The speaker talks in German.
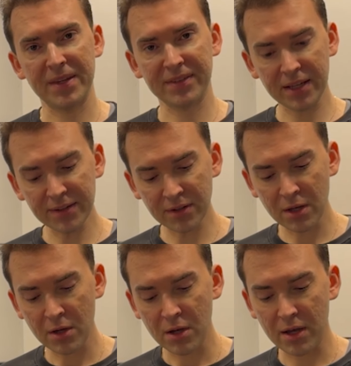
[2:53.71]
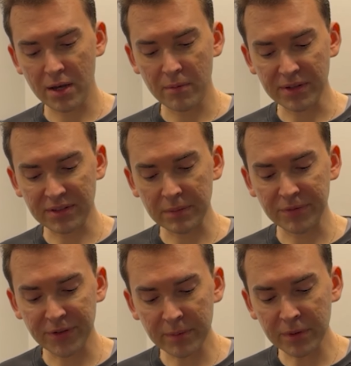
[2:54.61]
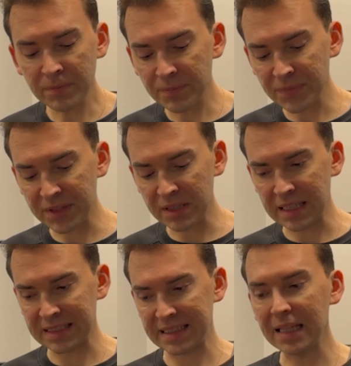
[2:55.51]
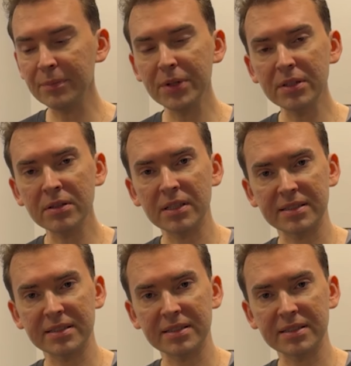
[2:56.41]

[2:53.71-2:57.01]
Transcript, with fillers: Das heißt, äh, es gibt Firmen, die das anbieten.